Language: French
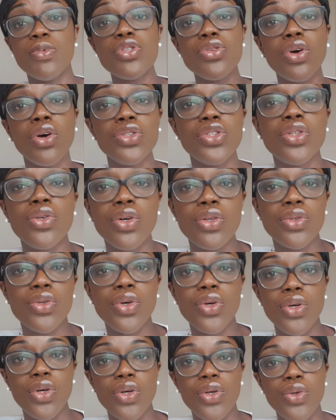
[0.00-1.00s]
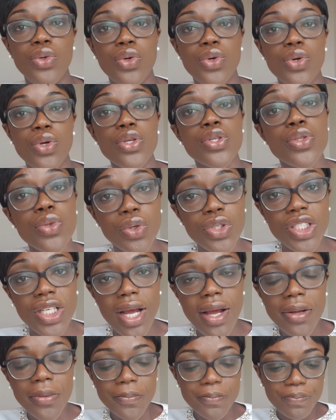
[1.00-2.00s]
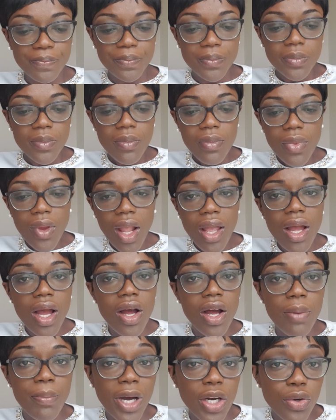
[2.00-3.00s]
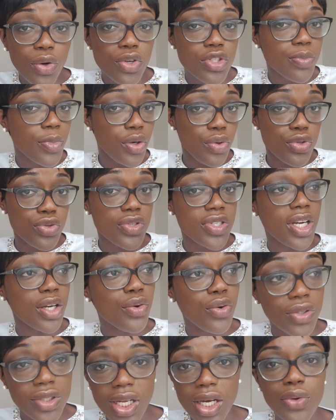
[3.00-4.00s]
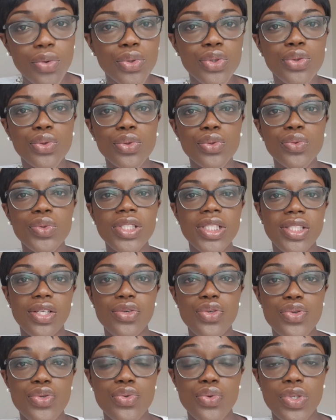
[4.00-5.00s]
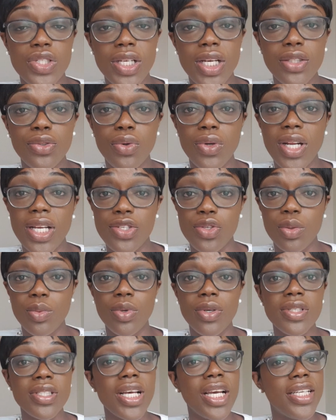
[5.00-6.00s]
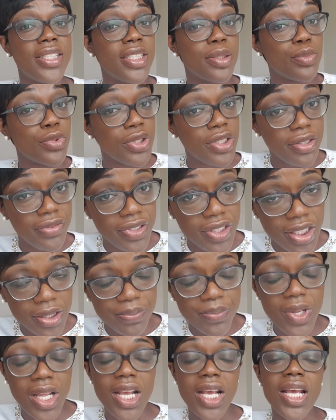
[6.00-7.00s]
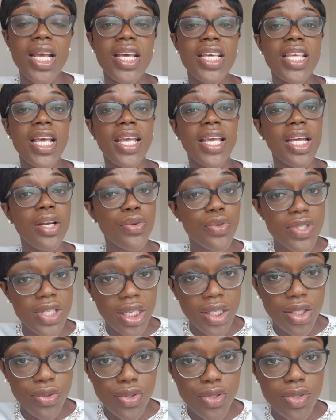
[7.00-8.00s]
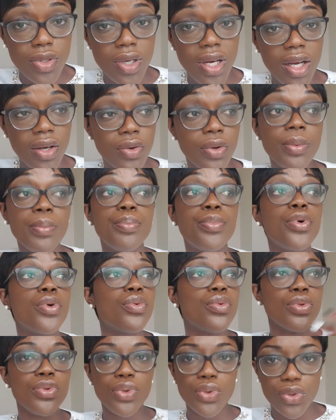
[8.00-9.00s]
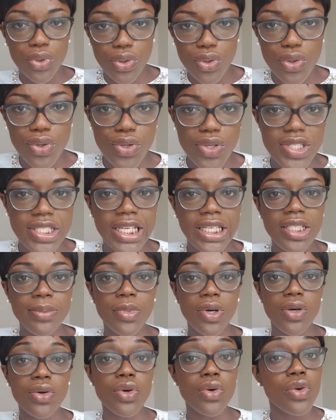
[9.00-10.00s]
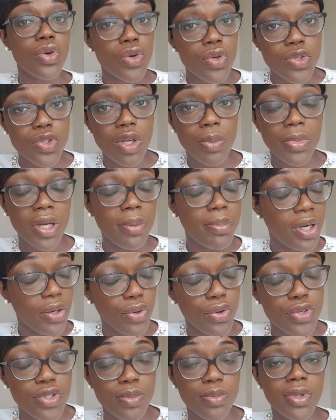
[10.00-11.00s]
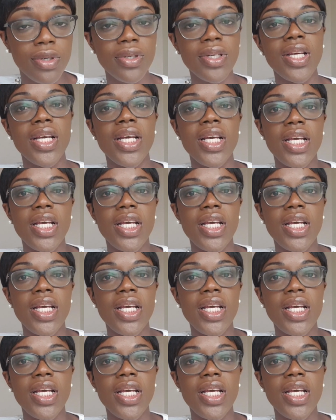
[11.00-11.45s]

je me suis rendu compte que le soja, euh, malheureusement, le soja qu'on a aujourd'hui, c'est un soja dont la semence a été modifiée il y a quelques années de cela, comme beaucoup d'autres euh, aliments qu'on consomme. Bah, malheureusement,